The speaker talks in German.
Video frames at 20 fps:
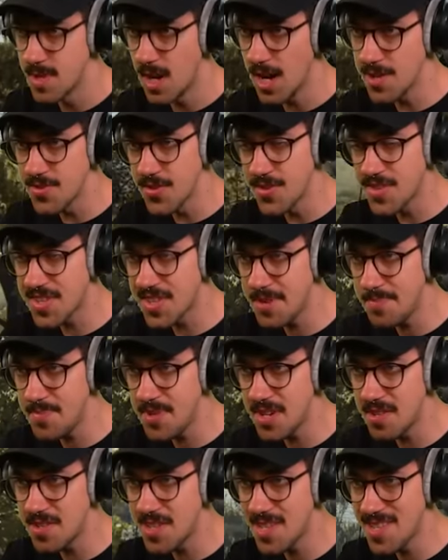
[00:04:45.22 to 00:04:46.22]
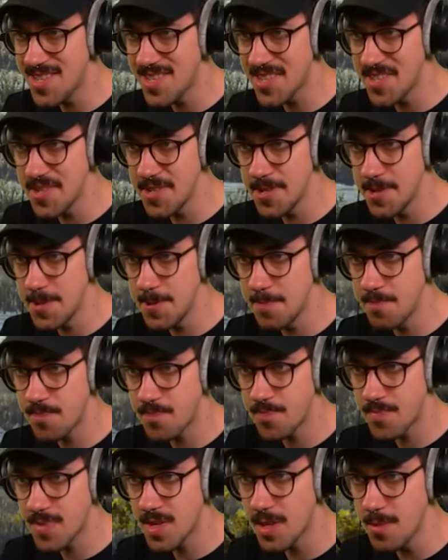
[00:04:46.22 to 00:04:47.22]
Also es gibt ja diese
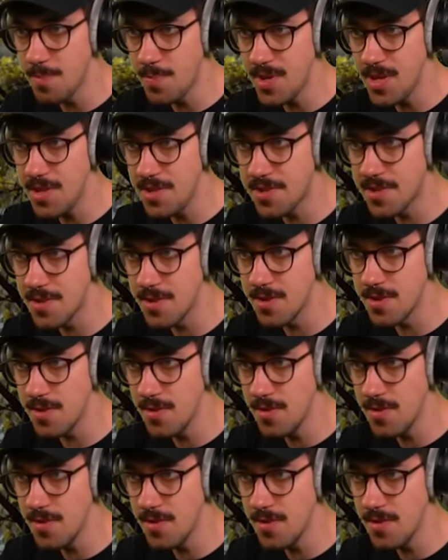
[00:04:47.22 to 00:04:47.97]
Gebiete,